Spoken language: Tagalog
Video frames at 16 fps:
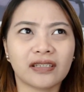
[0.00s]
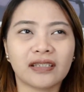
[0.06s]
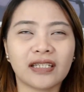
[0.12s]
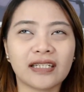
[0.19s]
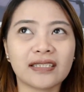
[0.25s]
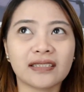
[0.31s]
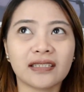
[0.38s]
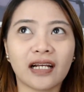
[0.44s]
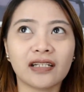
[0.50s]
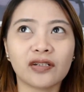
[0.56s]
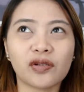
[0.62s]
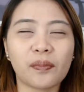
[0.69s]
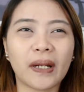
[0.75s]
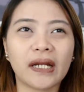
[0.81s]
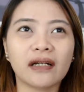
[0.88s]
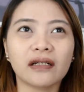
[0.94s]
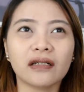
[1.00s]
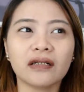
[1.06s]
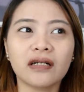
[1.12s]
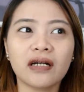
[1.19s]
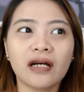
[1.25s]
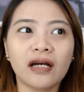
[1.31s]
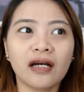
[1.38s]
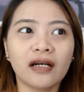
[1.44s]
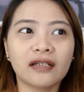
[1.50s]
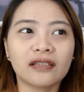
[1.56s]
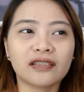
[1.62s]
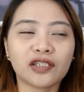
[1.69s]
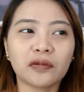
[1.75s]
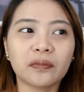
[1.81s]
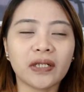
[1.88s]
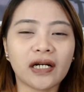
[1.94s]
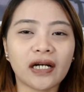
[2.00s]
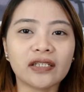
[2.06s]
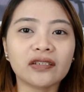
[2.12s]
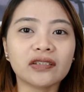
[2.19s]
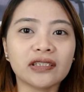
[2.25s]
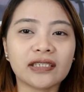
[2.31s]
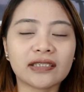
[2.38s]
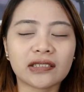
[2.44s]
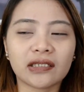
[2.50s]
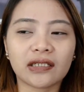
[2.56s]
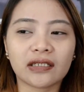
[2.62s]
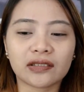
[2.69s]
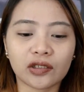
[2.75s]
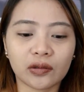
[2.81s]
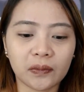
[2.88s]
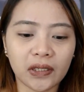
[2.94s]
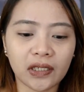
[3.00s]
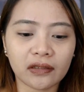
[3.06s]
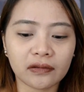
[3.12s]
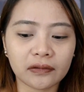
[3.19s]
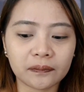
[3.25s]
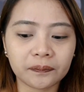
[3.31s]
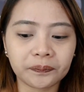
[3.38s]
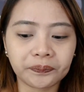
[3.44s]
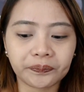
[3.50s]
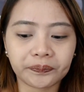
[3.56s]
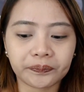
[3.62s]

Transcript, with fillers: Tapos ano, parang sobrang ano na sila, sobrang